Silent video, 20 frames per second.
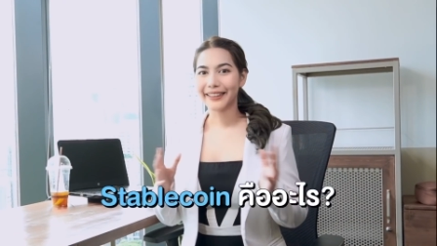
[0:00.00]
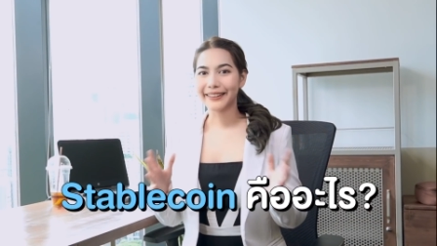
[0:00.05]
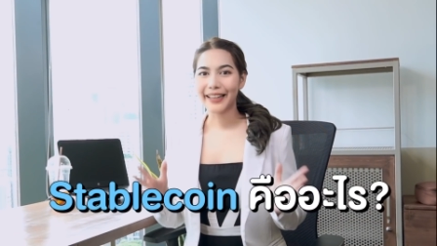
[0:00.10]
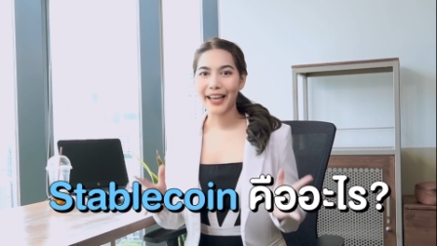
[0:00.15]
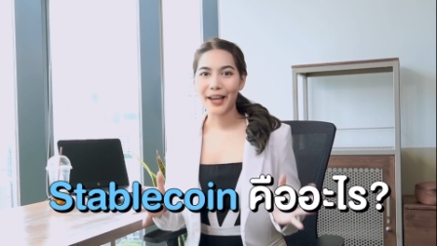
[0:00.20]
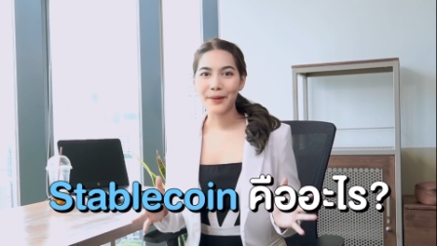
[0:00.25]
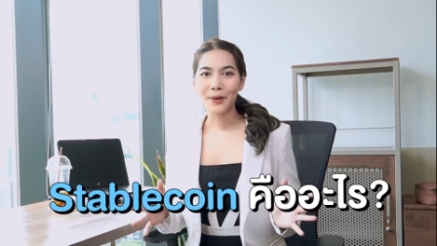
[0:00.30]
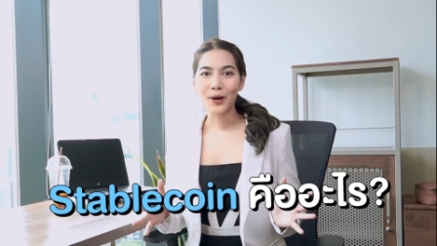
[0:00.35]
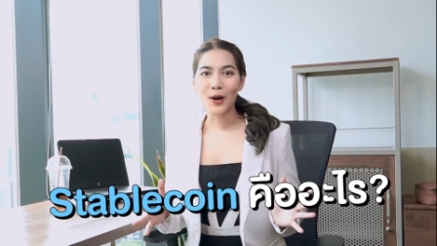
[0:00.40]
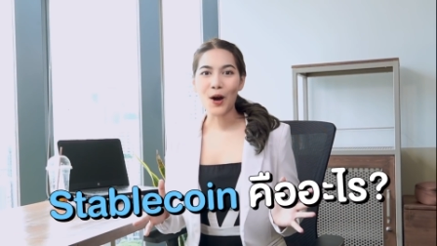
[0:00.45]
ส
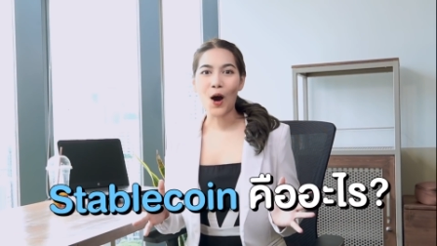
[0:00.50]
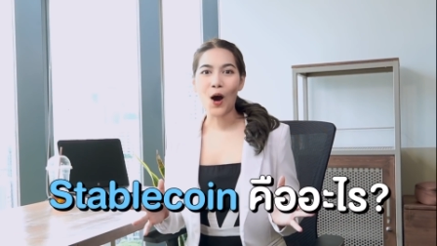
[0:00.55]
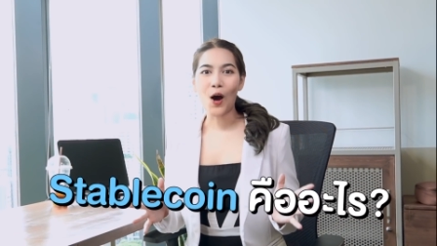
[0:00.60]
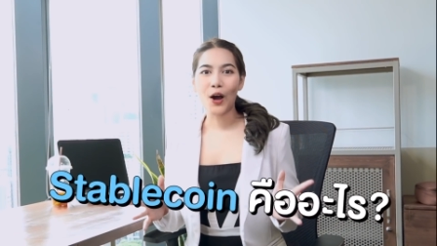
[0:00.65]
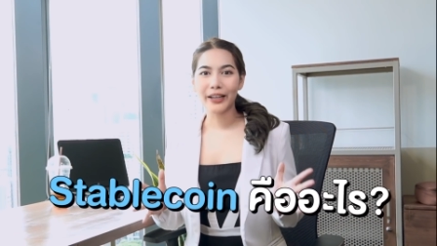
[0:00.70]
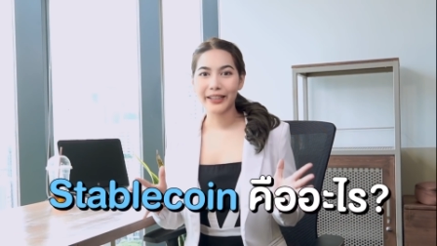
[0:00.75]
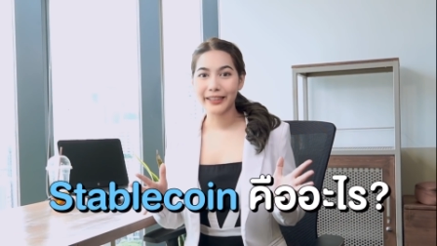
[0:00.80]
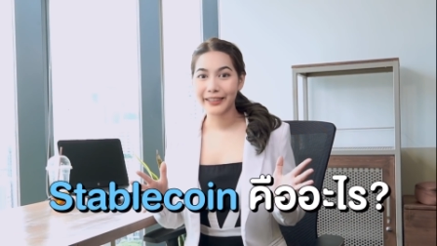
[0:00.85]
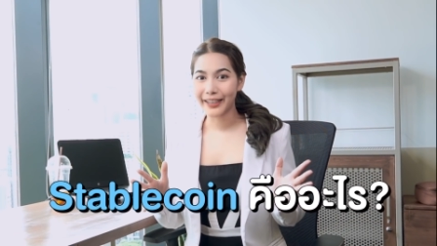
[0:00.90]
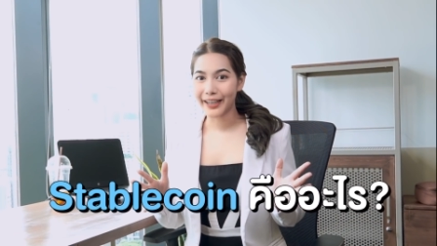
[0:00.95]
เตเบิลคอ
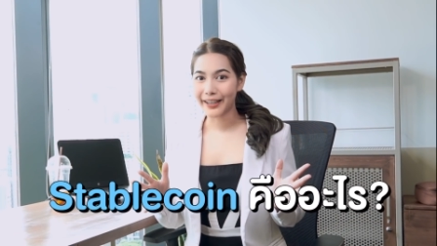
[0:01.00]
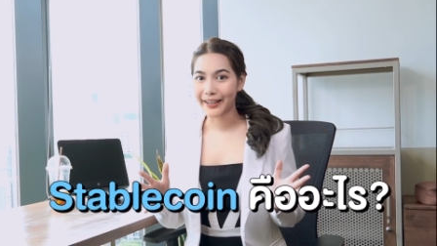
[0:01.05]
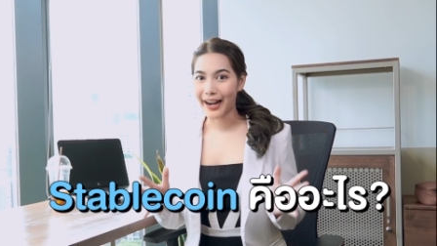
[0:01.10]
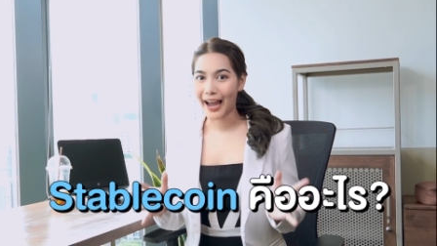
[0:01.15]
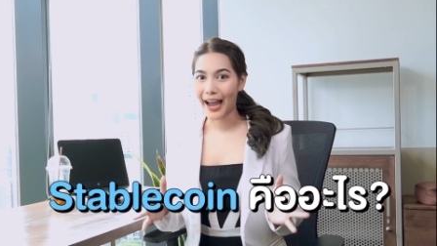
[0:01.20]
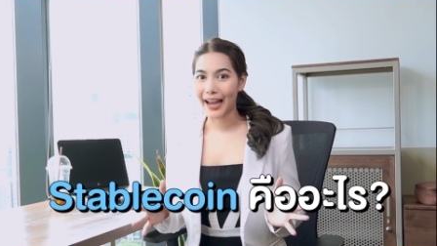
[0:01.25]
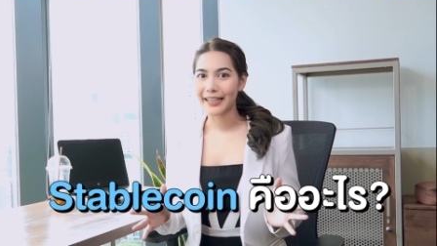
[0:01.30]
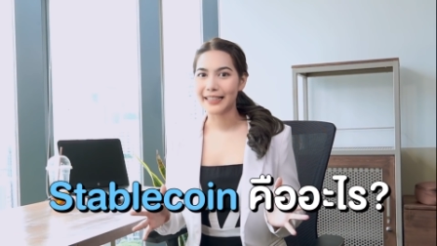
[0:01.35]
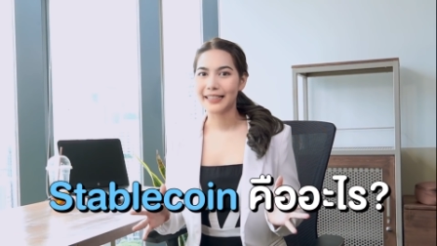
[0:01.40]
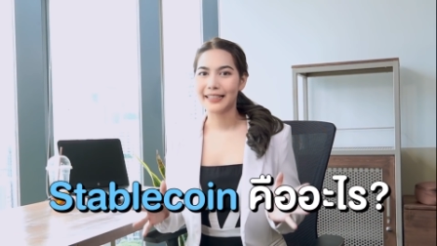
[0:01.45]
ยคืออะ
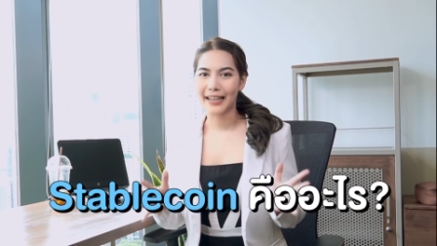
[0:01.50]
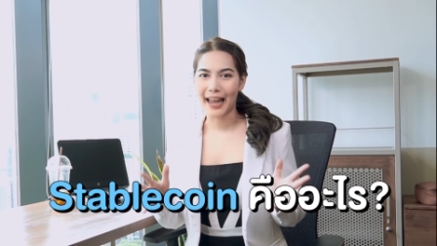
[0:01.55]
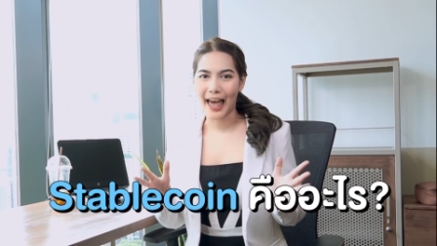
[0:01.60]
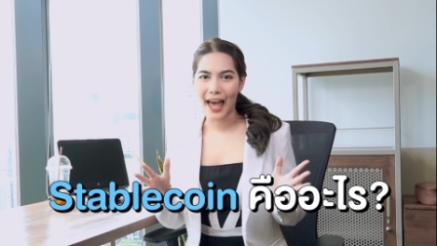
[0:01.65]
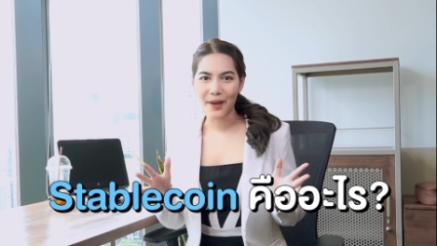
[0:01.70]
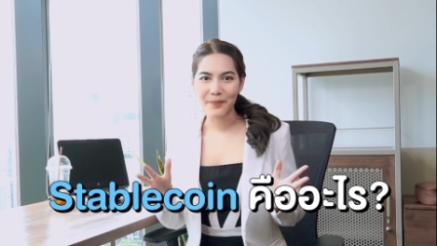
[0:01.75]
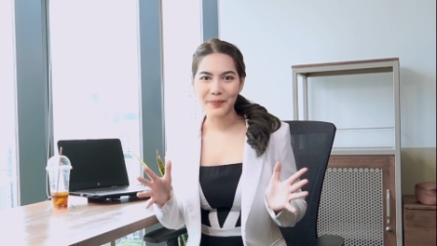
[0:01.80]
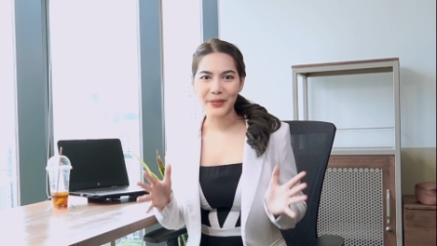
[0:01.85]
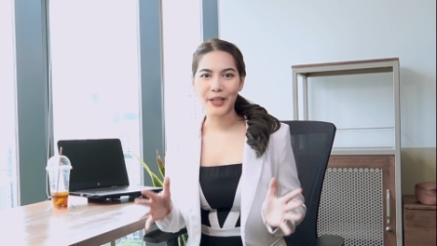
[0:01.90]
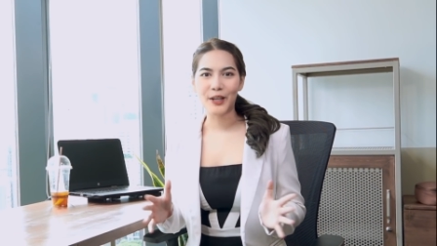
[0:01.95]
ไร
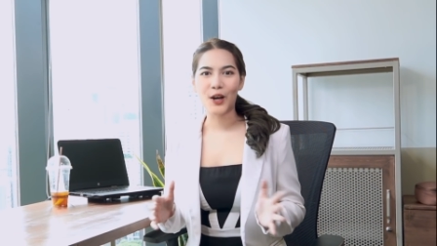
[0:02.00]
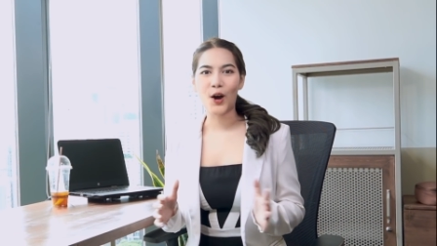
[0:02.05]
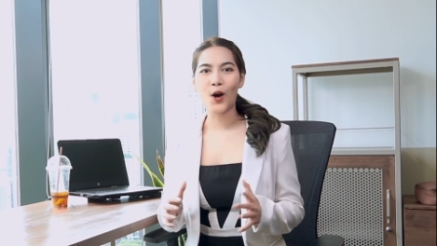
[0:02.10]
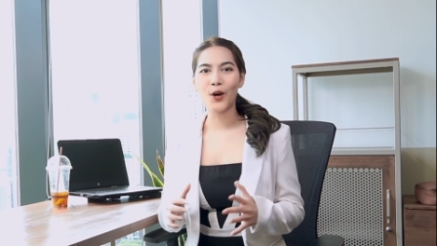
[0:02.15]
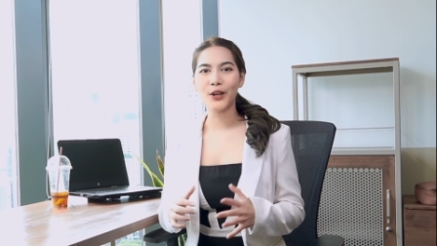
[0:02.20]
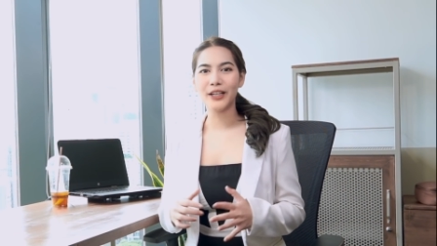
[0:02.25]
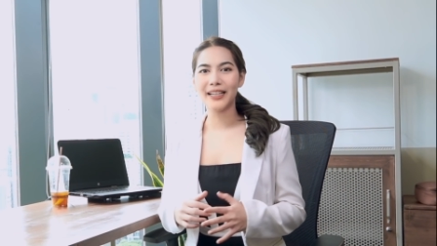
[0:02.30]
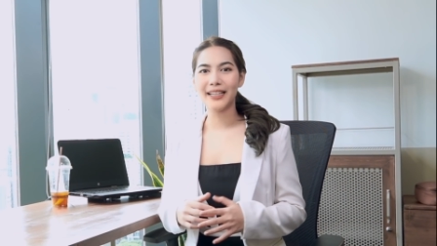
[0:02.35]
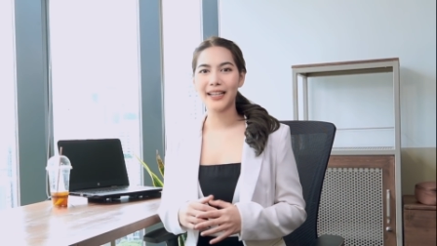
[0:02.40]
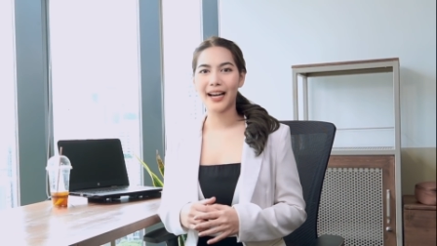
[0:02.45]
และมีข้
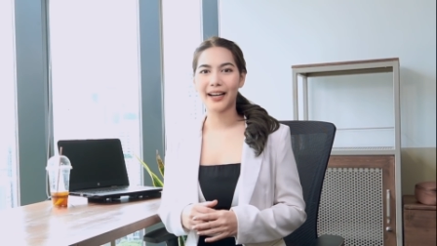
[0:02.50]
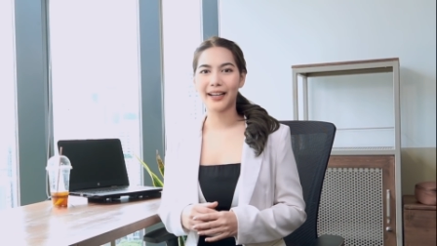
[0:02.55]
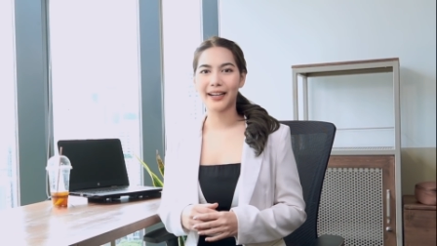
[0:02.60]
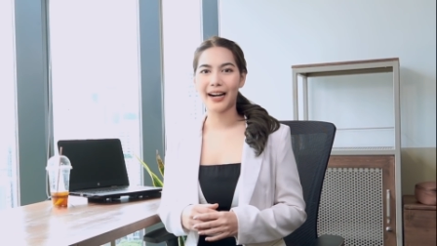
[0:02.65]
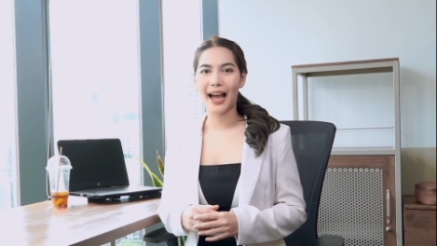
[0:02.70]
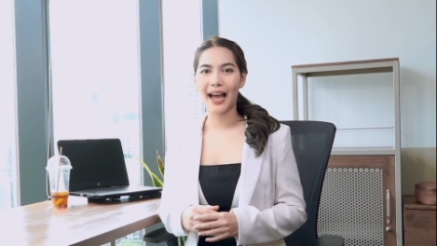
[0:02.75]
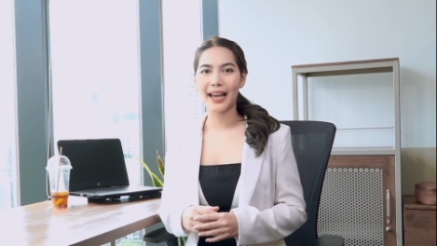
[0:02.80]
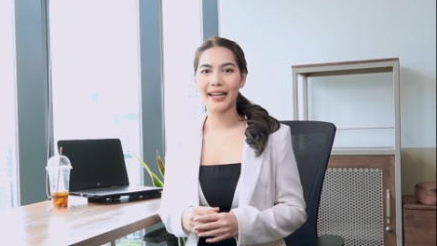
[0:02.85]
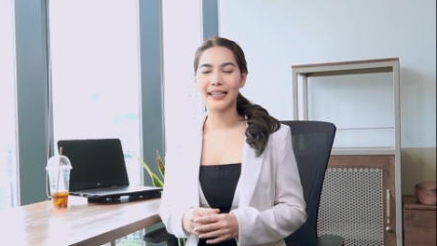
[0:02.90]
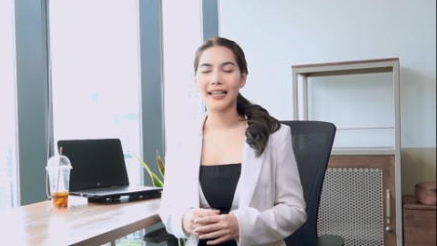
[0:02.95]
อดีอย่าง
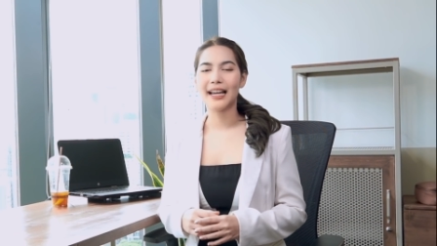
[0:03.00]
ไร